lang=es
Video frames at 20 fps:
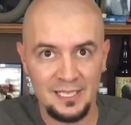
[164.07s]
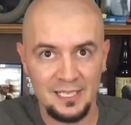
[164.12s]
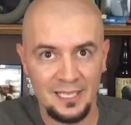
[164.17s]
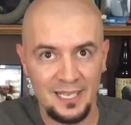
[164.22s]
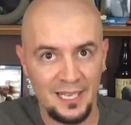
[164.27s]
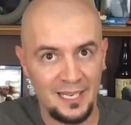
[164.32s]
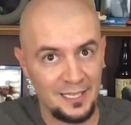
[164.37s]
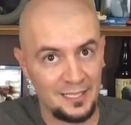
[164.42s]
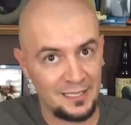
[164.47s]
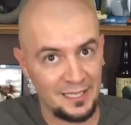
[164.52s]

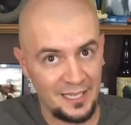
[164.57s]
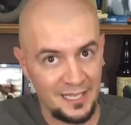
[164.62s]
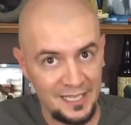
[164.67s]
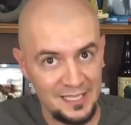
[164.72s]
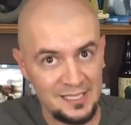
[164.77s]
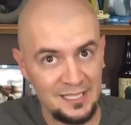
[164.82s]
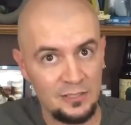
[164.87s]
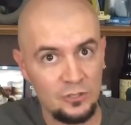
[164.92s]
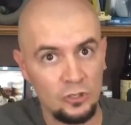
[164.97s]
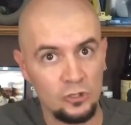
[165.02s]
que
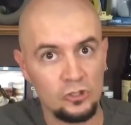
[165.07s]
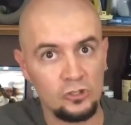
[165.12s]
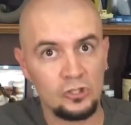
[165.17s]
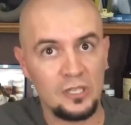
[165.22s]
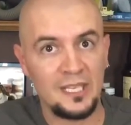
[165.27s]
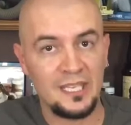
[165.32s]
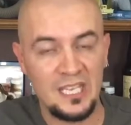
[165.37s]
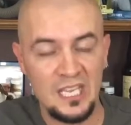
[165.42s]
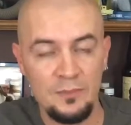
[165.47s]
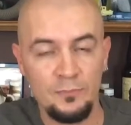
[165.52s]
regresen los
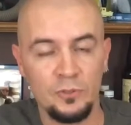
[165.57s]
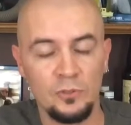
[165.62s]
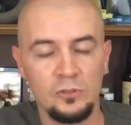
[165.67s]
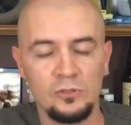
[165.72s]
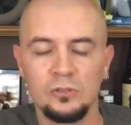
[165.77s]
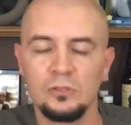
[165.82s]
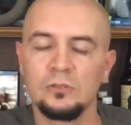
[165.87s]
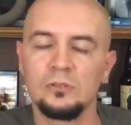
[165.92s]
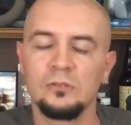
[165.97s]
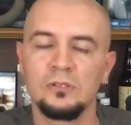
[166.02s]

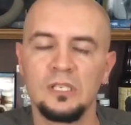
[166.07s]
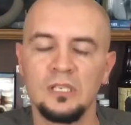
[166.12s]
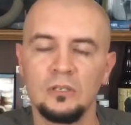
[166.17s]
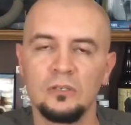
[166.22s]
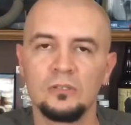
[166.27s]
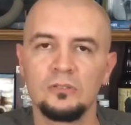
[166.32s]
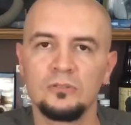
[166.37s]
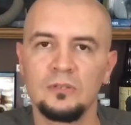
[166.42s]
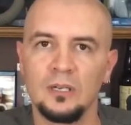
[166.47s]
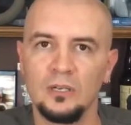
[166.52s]
equipos, sin
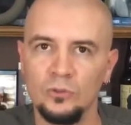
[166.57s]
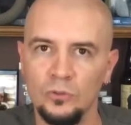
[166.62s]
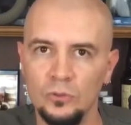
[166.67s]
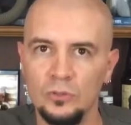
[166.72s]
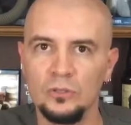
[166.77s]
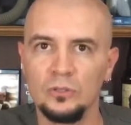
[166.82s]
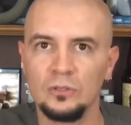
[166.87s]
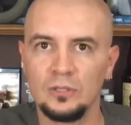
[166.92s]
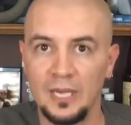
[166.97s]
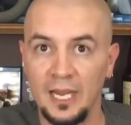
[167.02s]
costo
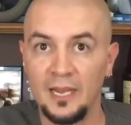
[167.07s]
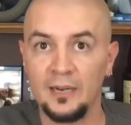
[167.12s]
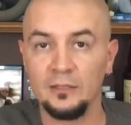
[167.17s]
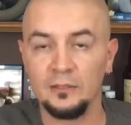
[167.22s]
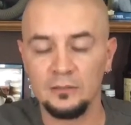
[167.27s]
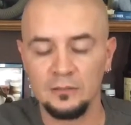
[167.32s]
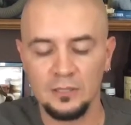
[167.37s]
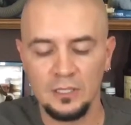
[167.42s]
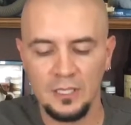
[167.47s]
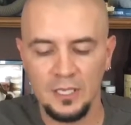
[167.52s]
alguno,
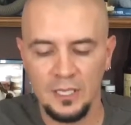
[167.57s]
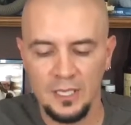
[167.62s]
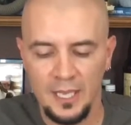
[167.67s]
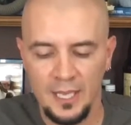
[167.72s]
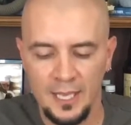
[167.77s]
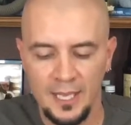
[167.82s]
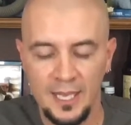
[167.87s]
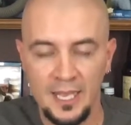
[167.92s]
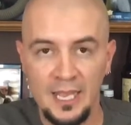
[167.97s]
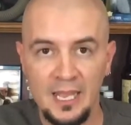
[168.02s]
claro.
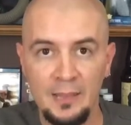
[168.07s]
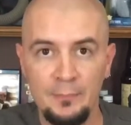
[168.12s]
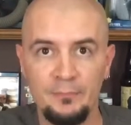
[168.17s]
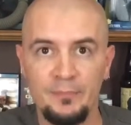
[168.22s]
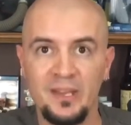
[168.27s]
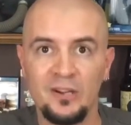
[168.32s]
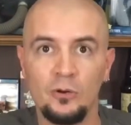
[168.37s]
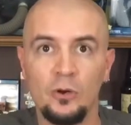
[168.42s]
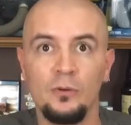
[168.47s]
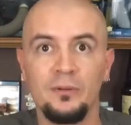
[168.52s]
Eh,
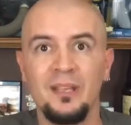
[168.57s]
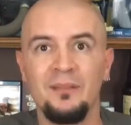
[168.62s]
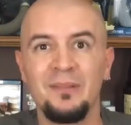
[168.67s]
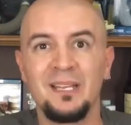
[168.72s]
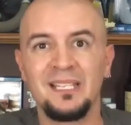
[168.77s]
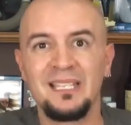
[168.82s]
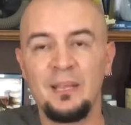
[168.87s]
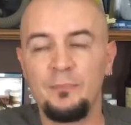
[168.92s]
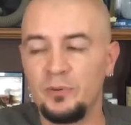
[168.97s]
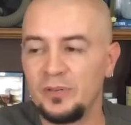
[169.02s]
pero
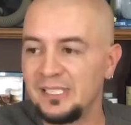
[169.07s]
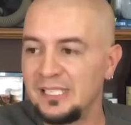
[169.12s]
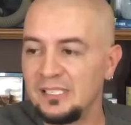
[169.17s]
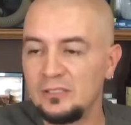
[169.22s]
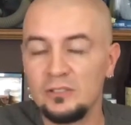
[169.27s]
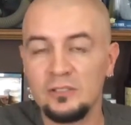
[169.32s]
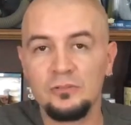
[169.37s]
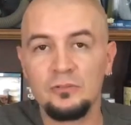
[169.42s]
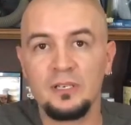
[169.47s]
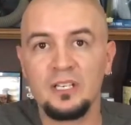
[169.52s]
obviamente, pues
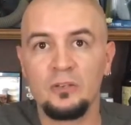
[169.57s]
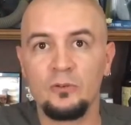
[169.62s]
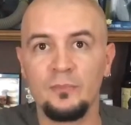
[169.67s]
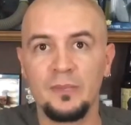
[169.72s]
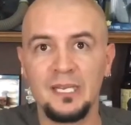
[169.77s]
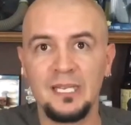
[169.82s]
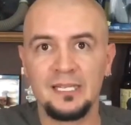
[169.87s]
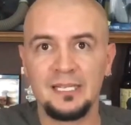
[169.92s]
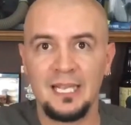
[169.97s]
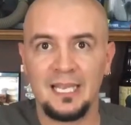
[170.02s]
esto es un
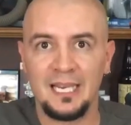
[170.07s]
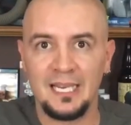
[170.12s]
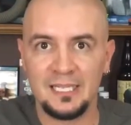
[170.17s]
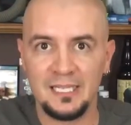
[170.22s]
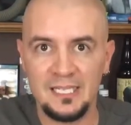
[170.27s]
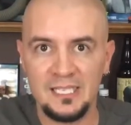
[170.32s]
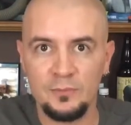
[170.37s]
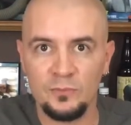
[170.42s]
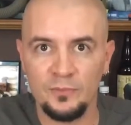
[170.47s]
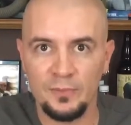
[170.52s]
inconveniente
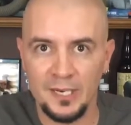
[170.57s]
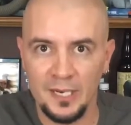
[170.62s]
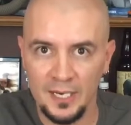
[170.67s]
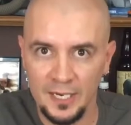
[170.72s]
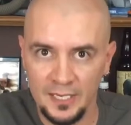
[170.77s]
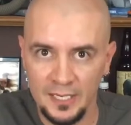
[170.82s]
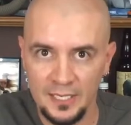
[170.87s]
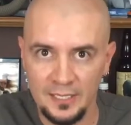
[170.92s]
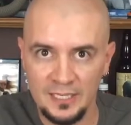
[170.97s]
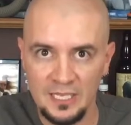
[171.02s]
grandísimo para
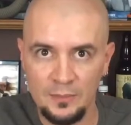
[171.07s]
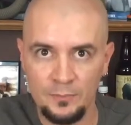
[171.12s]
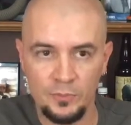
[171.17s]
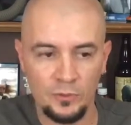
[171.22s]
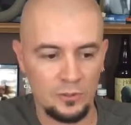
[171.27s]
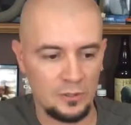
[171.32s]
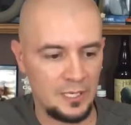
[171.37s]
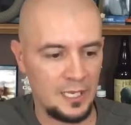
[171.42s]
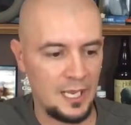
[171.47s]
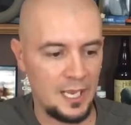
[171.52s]
la gente
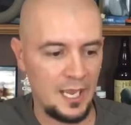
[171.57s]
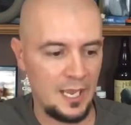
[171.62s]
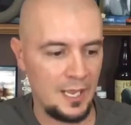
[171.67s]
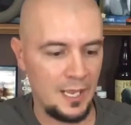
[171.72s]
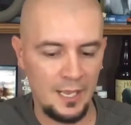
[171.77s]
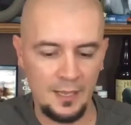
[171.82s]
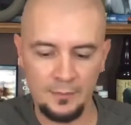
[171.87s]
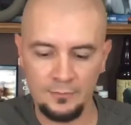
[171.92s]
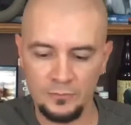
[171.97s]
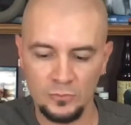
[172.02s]

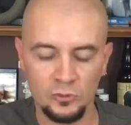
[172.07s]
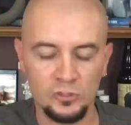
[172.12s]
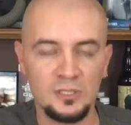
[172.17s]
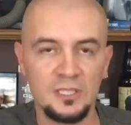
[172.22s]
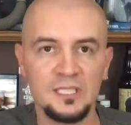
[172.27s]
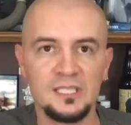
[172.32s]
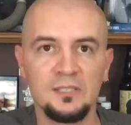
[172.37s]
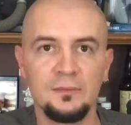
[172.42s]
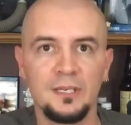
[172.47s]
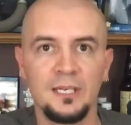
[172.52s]
porque
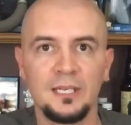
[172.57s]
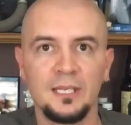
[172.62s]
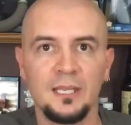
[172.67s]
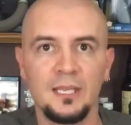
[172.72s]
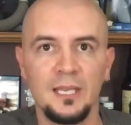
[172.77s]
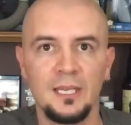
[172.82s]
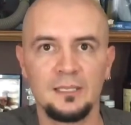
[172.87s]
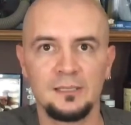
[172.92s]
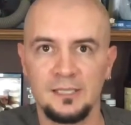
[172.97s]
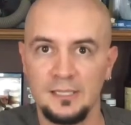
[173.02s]
ustedes se van a
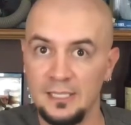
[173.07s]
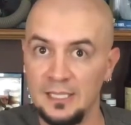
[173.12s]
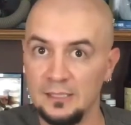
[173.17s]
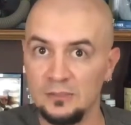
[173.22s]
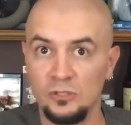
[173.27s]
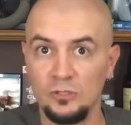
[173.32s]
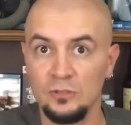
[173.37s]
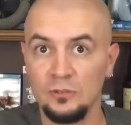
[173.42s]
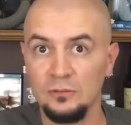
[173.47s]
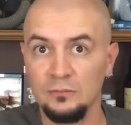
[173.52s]
quedar, si
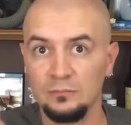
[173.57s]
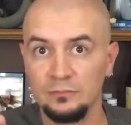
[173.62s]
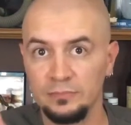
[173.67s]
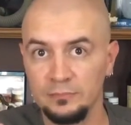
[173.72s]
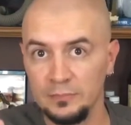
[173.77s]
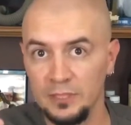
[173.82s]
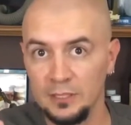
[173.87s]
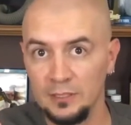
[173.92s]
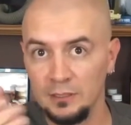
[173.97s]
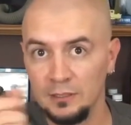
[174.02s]
son,
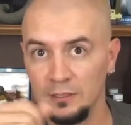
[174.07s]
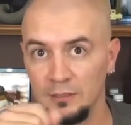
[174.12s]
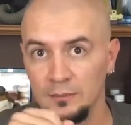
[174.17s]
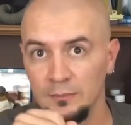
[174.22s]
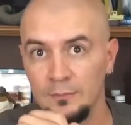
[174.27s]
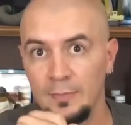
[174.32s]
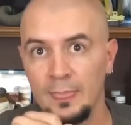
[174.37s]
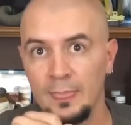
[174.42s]
eh,